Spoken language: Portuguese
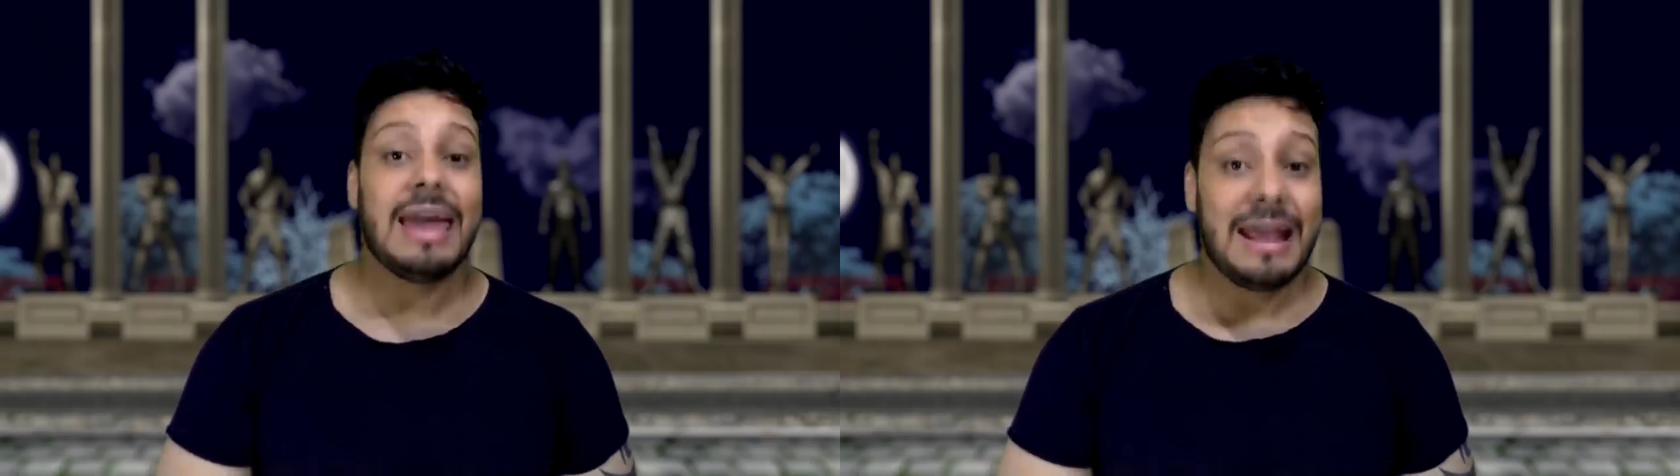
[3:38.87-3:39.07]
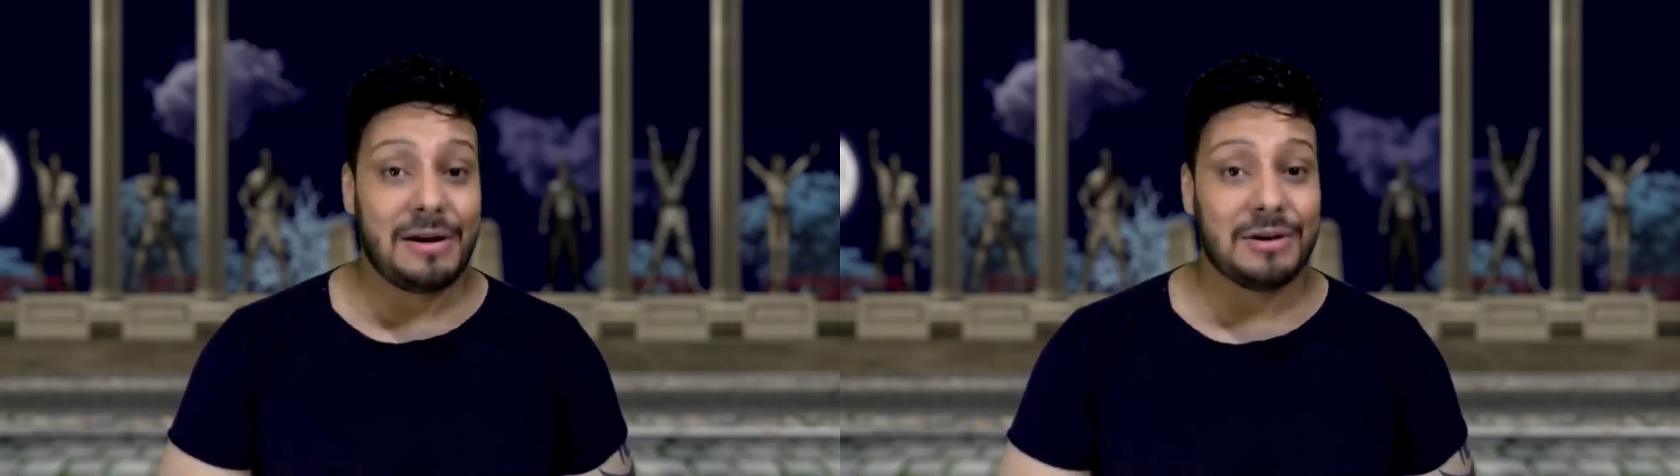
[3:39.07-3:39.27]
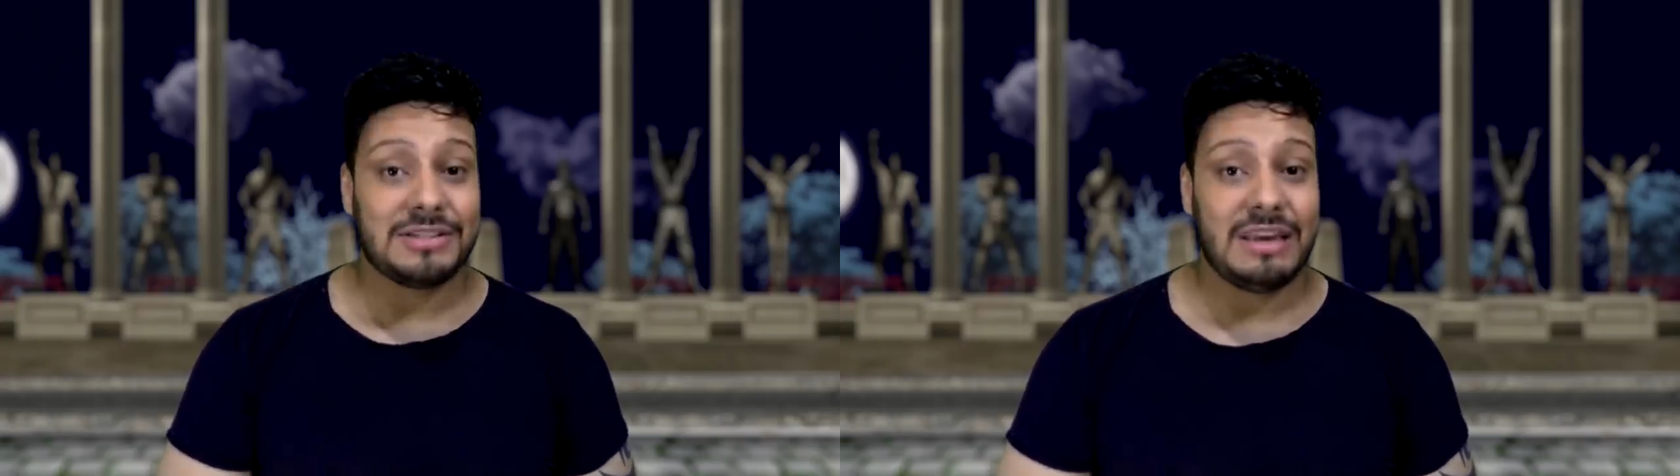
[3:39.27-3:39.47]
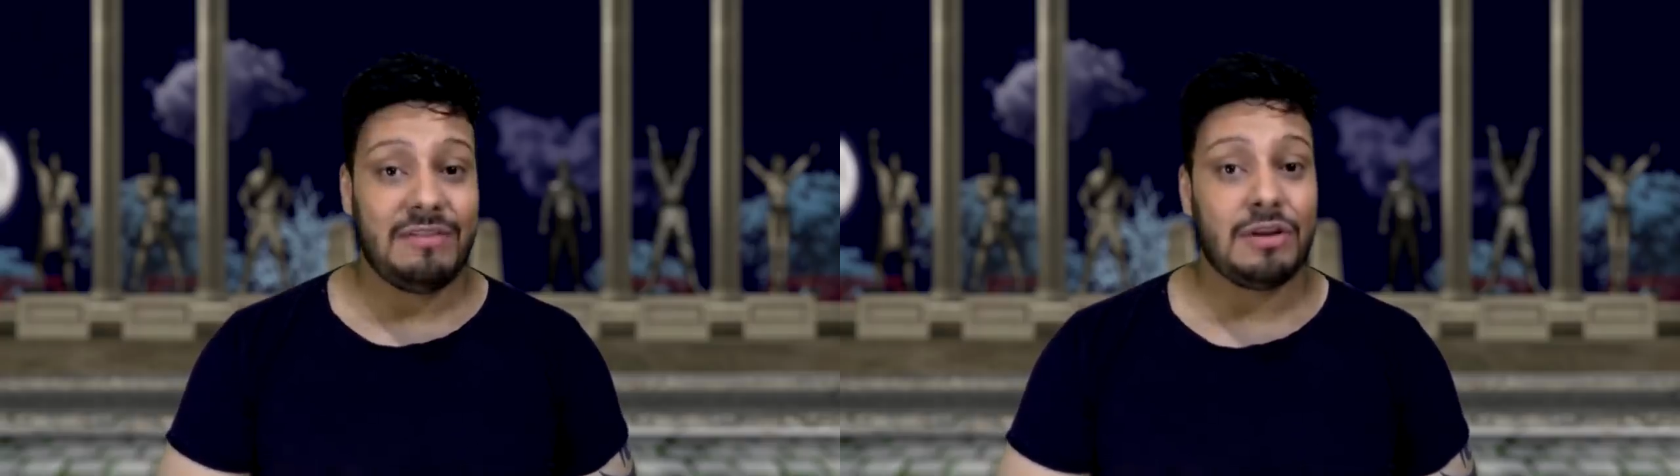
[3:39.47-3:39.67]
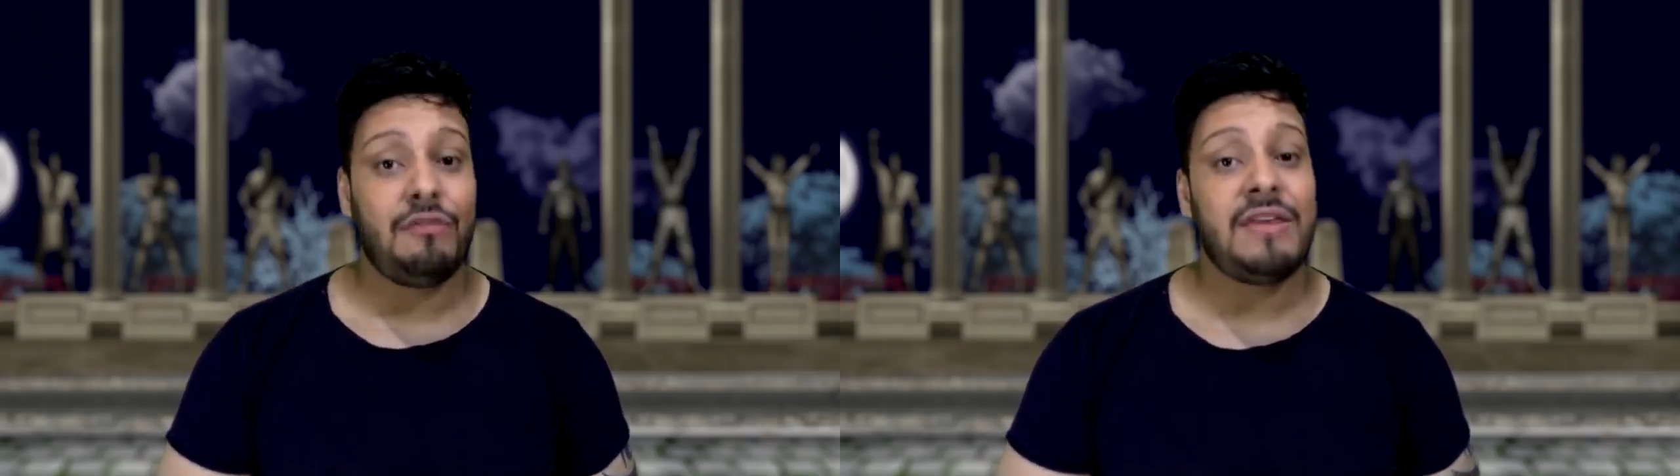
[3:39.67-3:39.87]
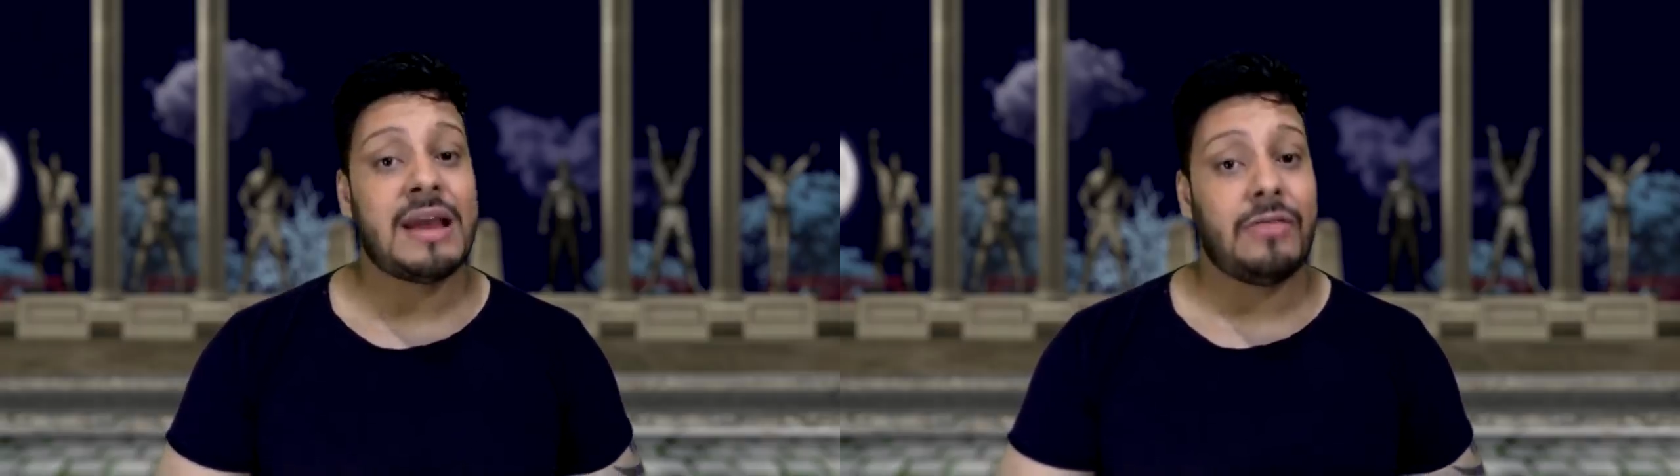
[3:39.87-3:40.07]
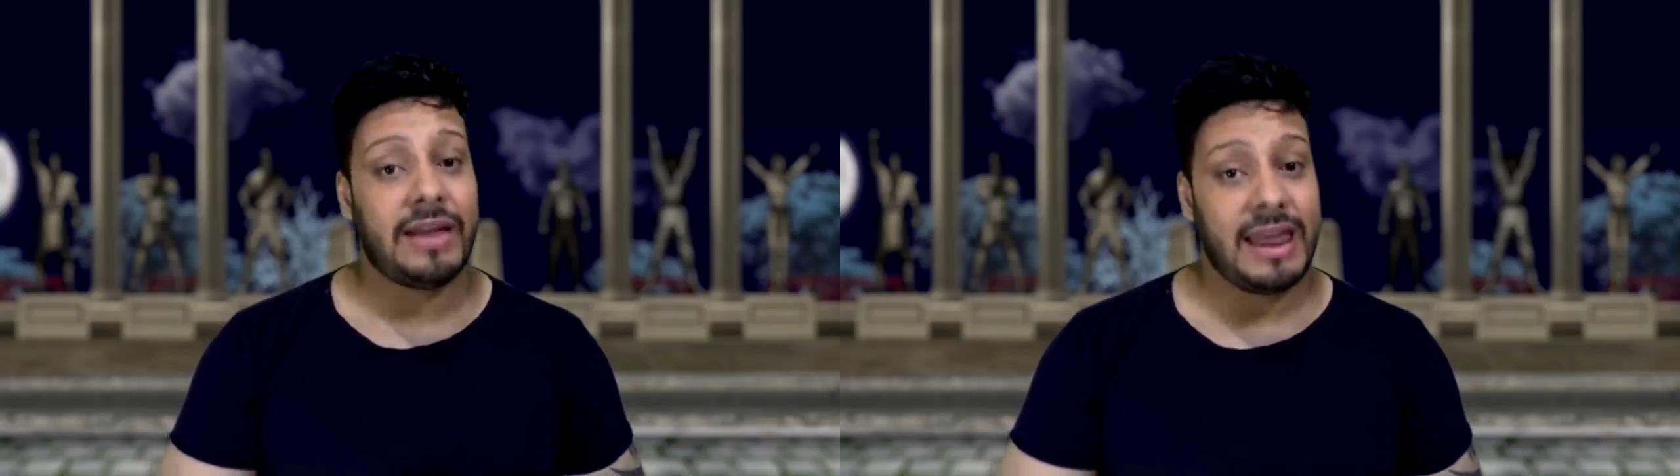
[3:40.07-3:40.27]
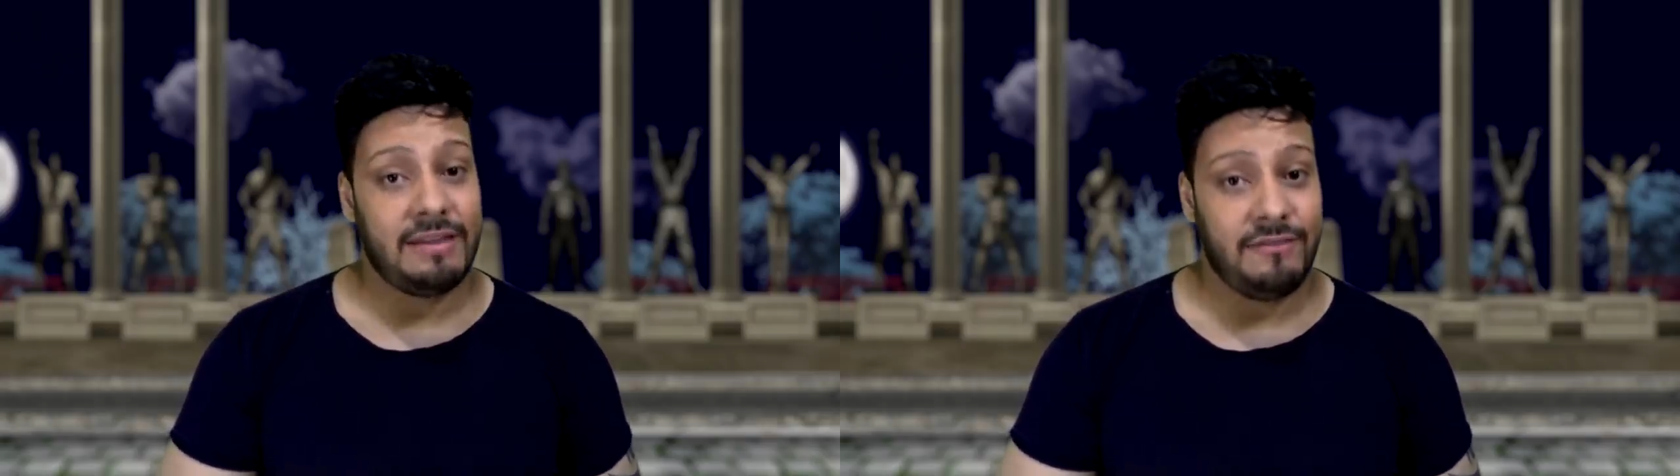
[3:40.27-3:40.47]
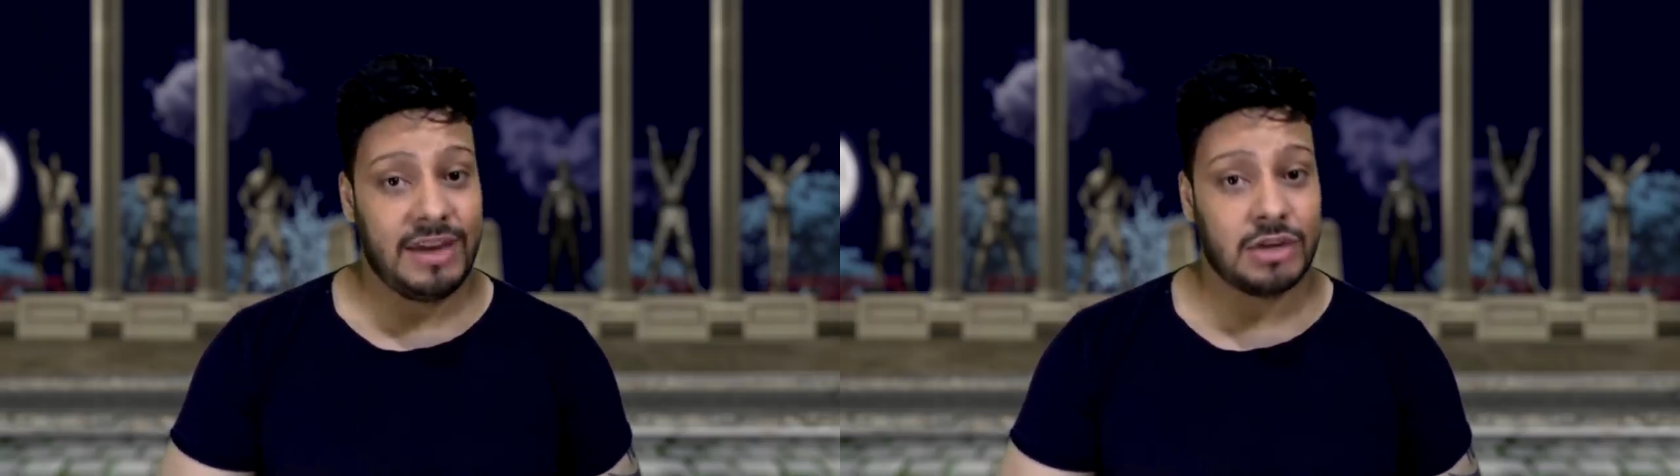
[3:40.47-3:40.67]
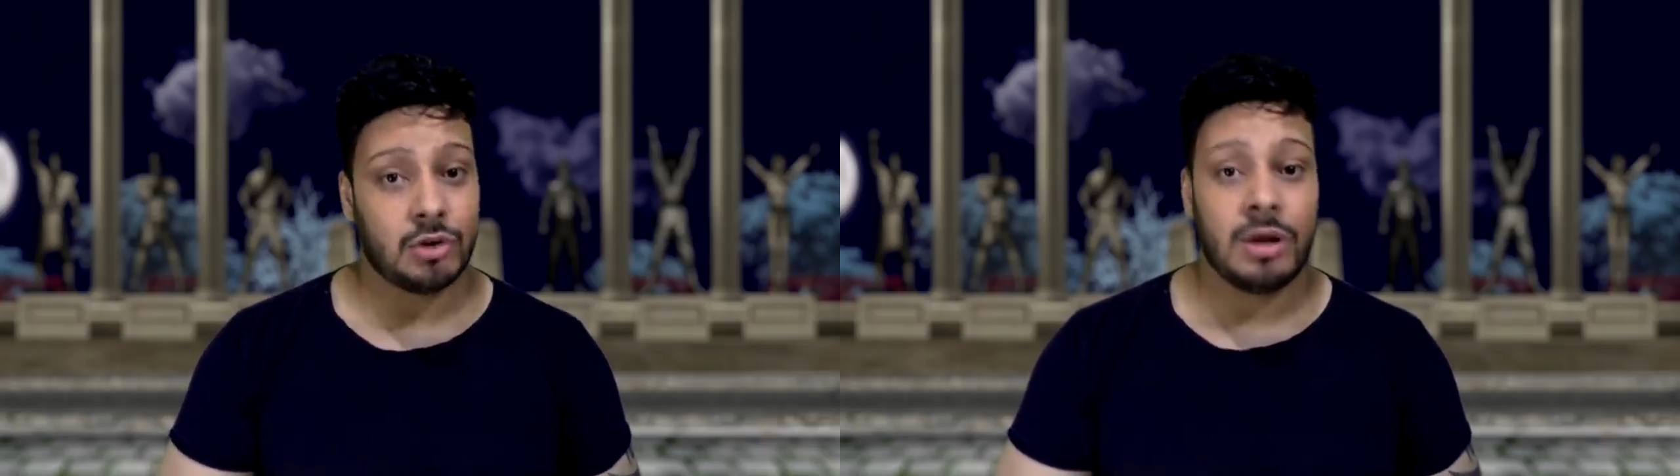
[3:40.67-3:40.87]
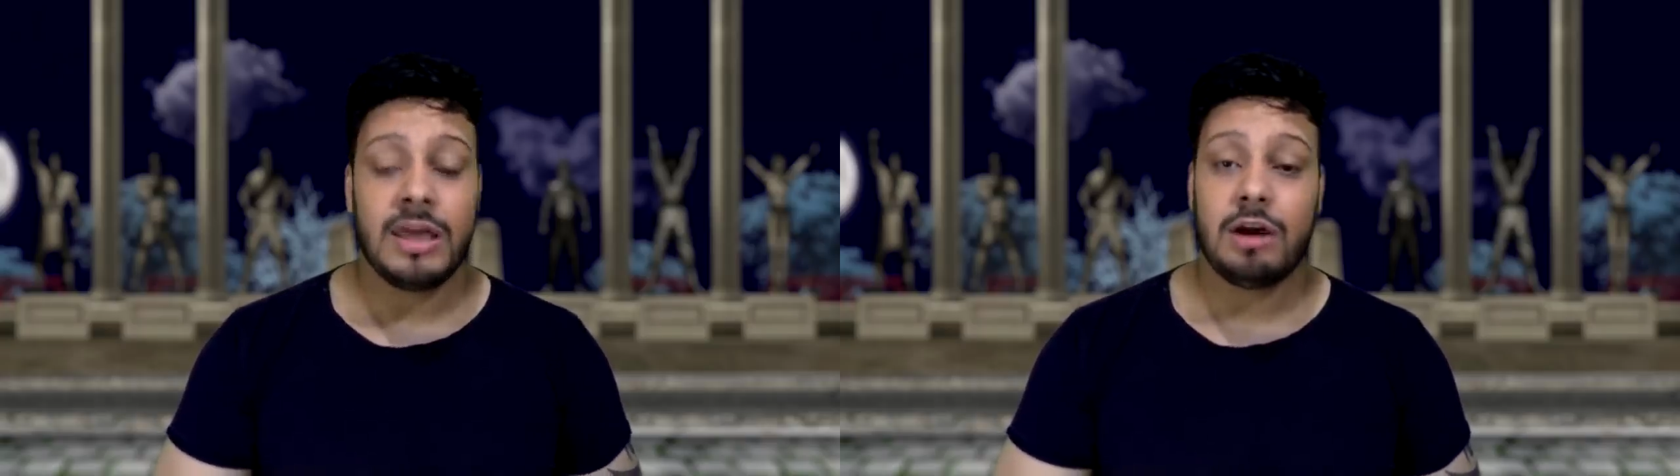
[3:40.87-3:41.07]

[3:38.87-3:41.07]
Inclusive, no final daquele vídeo,